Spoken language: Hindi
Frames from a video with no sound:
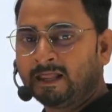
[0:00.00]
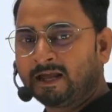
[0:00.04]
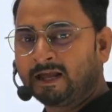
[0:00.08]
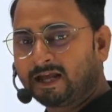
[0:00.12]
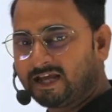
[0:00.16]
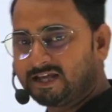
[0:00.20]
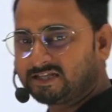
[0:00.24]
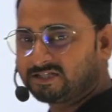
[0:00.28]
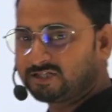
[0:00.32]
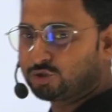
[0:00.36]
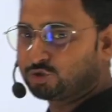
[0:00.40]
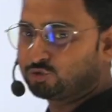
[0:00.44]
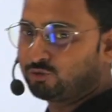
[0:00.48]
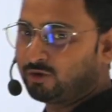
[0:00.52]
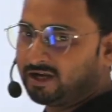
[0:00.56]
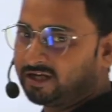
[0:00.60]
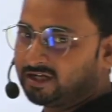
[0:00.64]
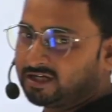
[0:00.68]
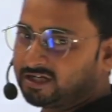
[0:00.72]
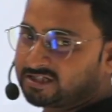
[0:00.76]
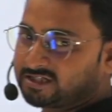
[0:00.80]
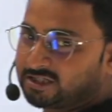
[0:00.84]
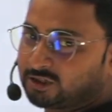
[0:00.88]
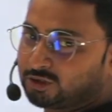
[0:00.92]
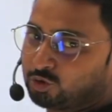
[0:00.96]
कैसे ज्वाइन
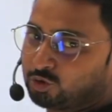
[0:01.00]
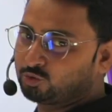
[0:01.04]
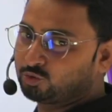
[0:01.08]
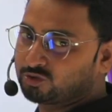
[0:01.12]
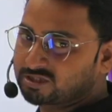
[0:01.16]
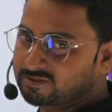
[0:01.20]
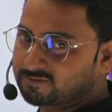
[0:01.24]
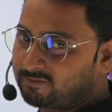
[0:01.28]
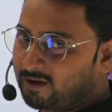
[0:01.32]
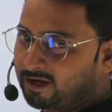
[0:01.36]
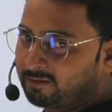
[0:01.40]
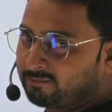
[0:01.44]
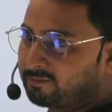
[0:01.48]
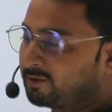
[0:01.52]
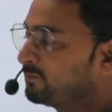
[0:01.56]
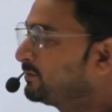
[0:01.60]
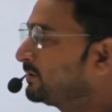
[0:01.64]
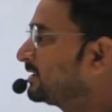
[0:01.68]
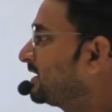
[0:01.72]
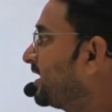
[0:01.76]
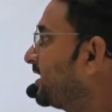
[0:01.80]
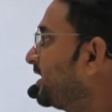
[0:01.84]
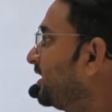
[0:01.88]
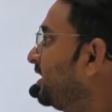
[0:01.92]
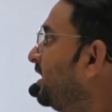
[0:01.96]
कर सकते इस बारे में
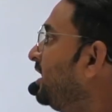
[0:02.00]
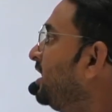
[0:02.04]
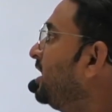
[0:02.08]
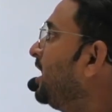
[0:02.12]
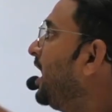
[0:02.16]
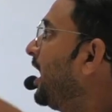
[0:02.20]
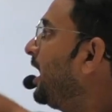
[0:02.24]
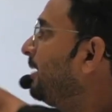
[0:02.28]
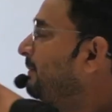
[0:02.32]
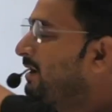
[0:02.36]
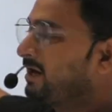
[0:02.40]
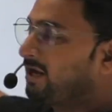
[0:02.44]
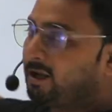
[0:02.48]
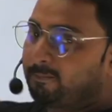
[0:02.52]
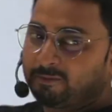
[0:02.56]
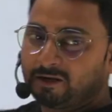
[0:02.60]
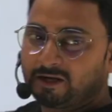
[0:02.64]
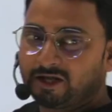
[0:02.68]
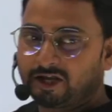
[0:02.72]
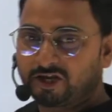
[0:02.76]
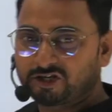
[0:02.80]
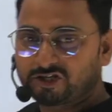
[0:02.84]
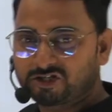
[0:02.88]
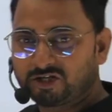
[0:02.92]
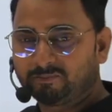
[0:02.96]
बताएंगे हमारी
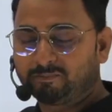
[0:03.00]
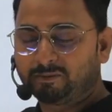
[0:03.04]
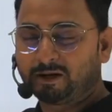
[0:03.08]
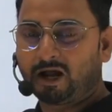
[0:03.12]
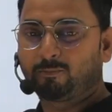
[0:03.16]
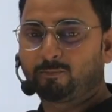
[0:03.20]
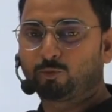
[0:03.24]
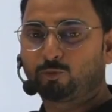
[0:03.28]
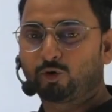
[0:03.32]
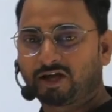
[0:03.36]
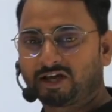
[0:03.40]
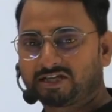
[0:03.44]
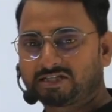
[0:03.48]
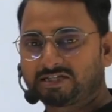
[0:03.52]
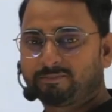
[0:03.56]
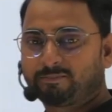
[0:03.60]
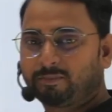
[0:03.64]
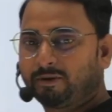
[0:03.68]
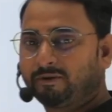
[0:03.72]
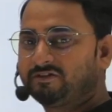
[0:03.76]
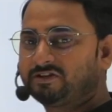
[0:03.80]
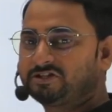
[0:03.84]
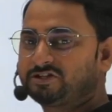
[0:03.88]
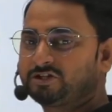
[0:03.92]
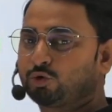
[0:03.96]
एप्लीकेशन पर आपको कैसे
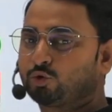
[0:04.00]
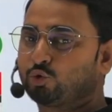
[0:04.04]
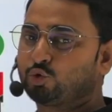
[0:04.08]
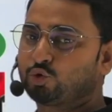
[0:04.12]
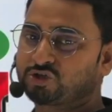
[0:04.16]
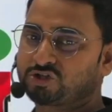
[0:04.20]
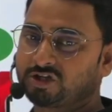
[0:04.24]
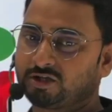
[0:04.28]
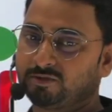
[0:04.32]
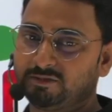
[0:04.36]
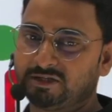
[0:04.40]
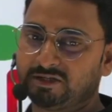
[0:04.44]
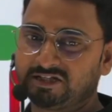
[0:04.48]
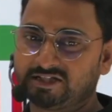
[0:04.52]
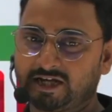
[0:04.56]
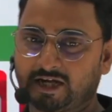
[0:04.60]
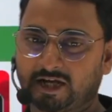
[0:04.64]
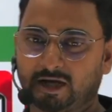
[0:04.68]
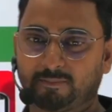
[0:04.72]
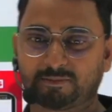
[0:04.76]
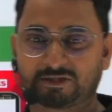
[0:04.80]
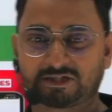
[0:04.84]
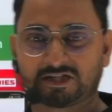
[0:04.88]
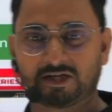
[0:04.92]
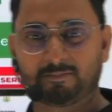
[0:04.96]
प्रीवियस ईयर क्वेश्चन मिल जाएगा
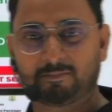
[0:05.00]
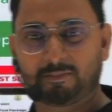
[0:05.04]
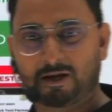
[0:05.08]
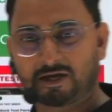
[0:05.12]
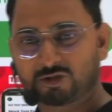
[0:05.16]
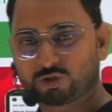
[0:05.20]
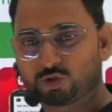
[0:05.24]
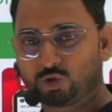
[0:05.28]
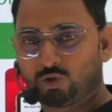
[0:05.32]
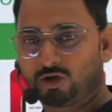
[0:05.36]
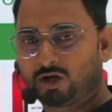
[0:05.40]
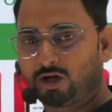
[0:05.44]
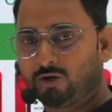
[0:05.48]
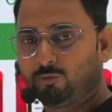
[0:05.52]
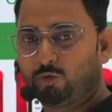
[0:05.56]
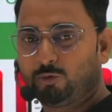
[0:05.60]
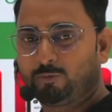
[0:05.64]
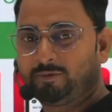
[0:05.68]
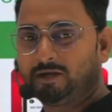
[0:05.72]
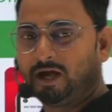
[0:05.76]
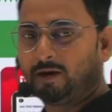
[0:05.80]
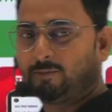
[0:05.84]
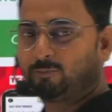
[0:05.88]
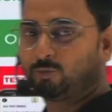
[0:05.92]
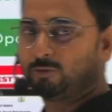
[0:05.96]
पिछले पांच सौ का वो
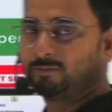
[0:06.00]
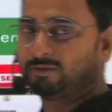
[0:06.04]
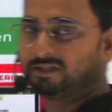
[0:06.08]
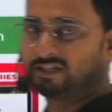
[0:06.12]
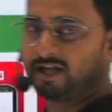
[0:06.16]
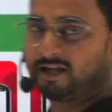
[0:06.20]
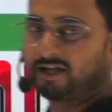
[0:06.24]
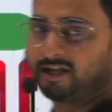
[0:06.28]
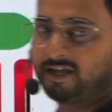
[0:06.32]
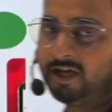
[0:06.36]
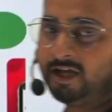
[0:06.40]
भी आपको बताएंगे